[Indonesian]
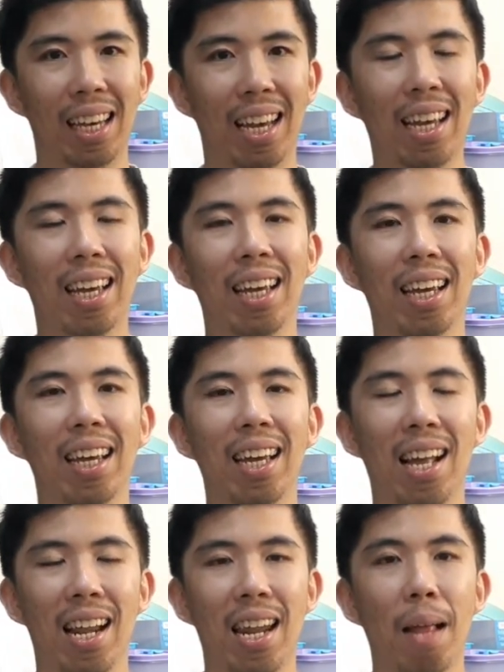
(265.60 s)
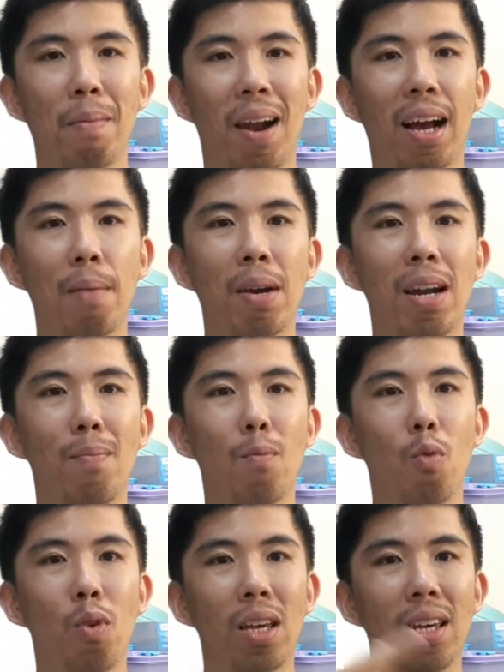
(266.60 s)
ya dan mereka
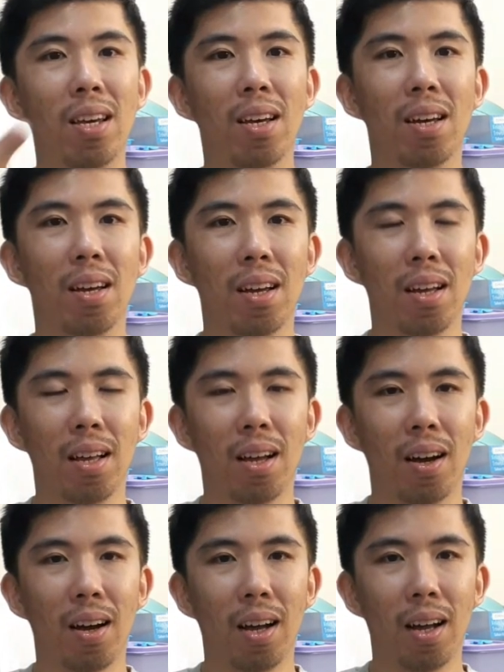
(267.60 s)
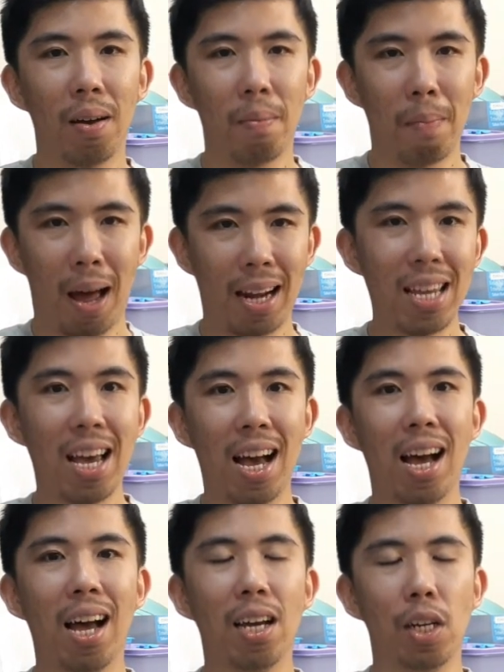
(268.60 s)
menemui
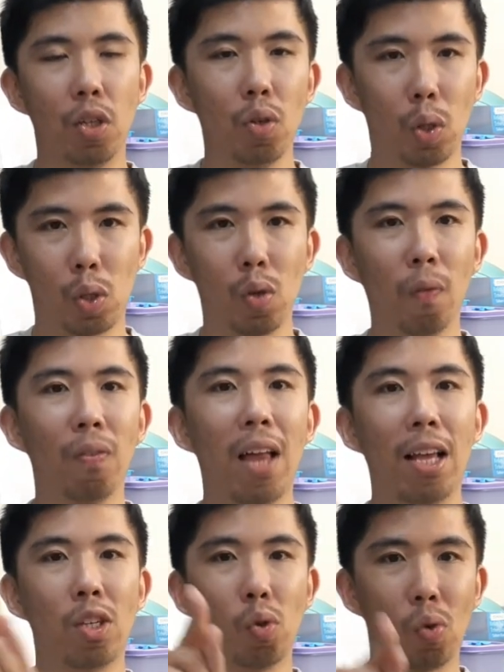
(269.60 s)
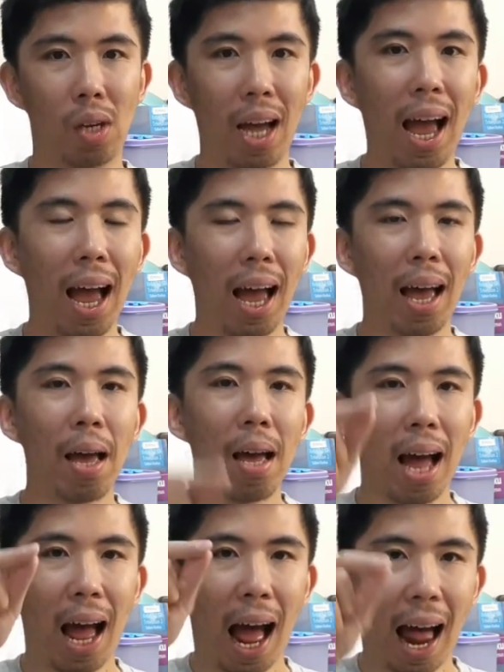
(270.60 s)
Maria, Yusuf, dan juga
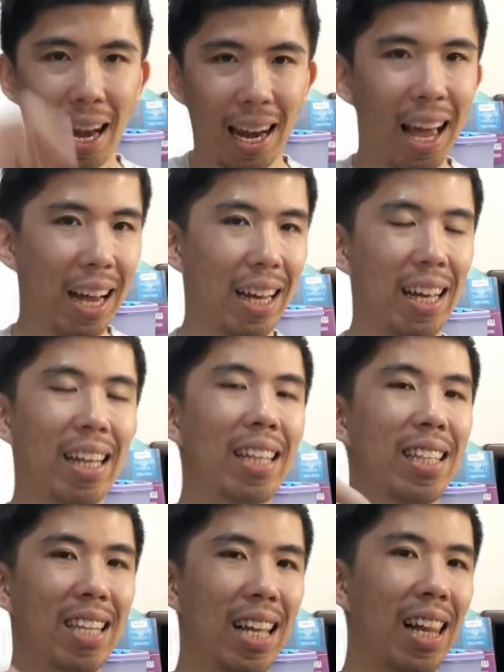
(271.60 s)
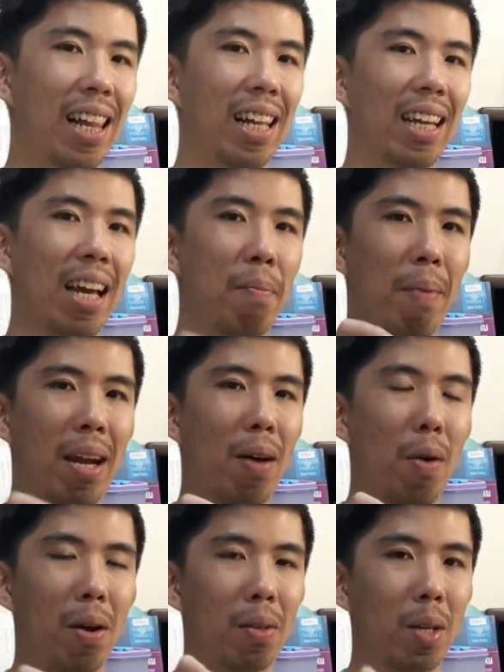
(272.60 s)
anak kecil yang
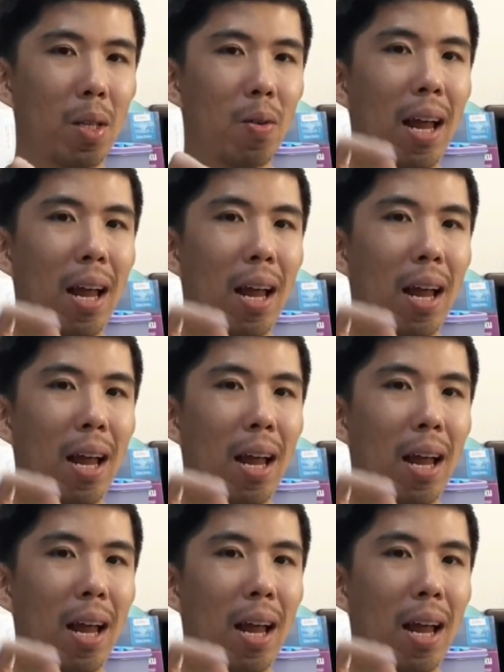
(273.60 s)
pada waktu